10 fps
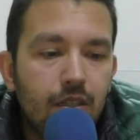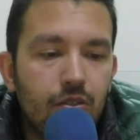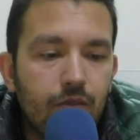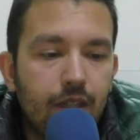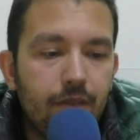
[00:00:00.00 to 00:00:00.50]

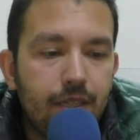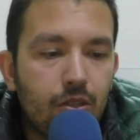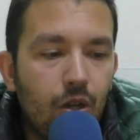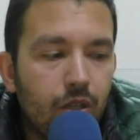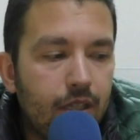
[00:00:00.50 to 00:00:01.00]
Giovanni
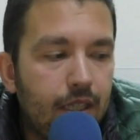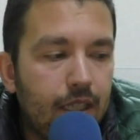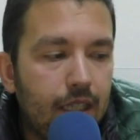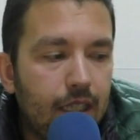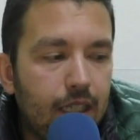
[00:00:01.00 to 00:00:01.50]

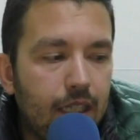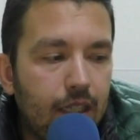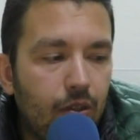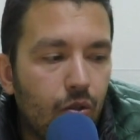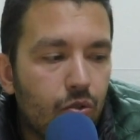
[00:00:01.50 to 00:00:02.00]

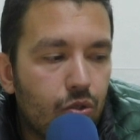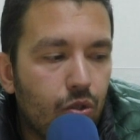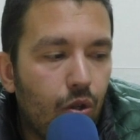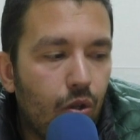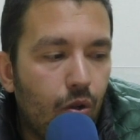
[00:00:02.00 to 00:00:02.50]
Visconti non
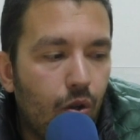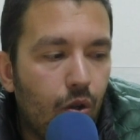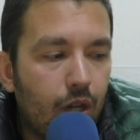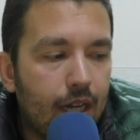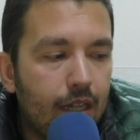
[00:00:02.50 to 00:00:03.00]

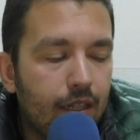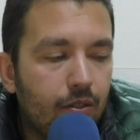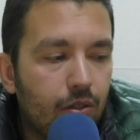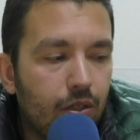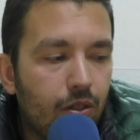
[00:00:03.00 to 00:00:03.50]
solo grande
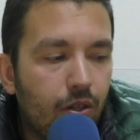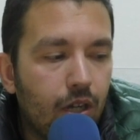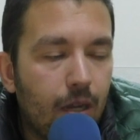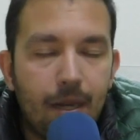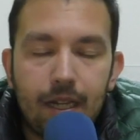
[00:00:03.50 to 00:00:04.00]

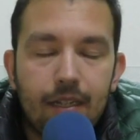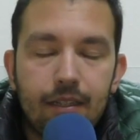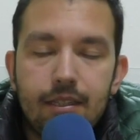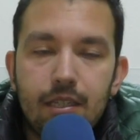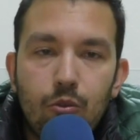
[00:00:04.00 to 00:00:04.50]
corridore ma
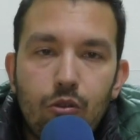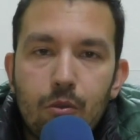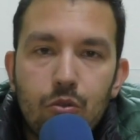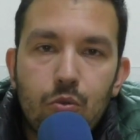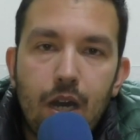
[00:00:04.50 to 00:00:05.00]
grandissimo
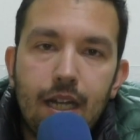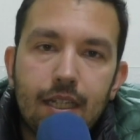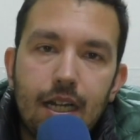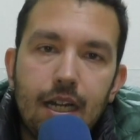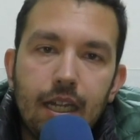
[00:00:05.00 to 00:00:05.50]
uomo
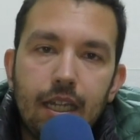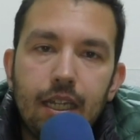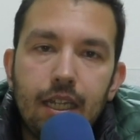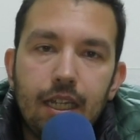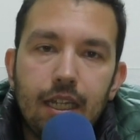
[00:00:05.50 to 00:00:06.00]
squadra,
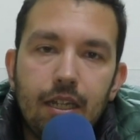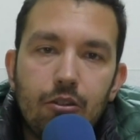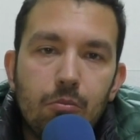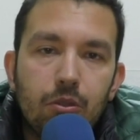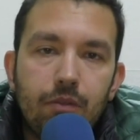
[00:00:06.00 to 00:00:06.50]
è
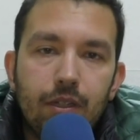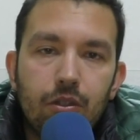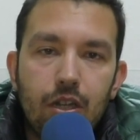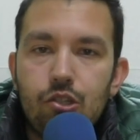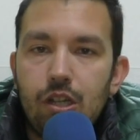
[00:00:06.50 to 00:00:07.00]
un
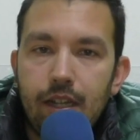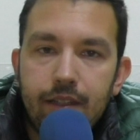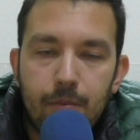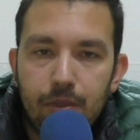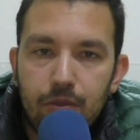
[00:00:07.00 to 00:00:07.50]
motivatore
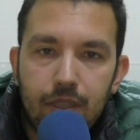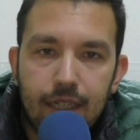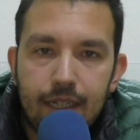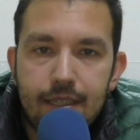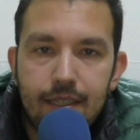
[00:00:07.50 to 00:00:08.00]
eccellente per tutti i
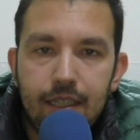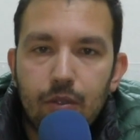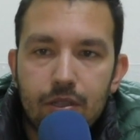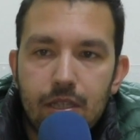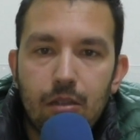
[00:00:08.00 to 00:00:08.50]
ragazzini e
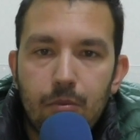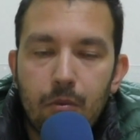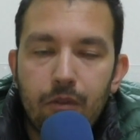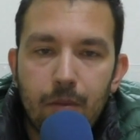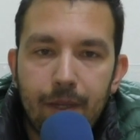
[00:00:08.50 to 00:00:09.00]
quest'anno
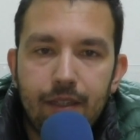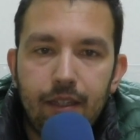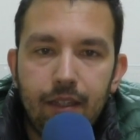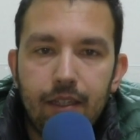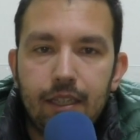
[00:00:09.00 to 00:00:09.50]
abbiamo
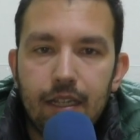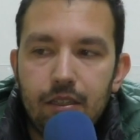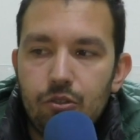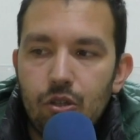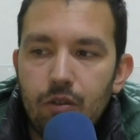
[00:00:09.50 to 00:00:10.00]
veramente
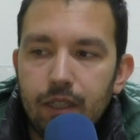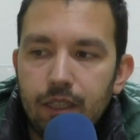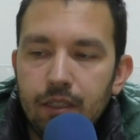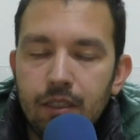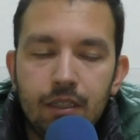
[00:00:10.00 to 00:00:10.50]
tanti giovani.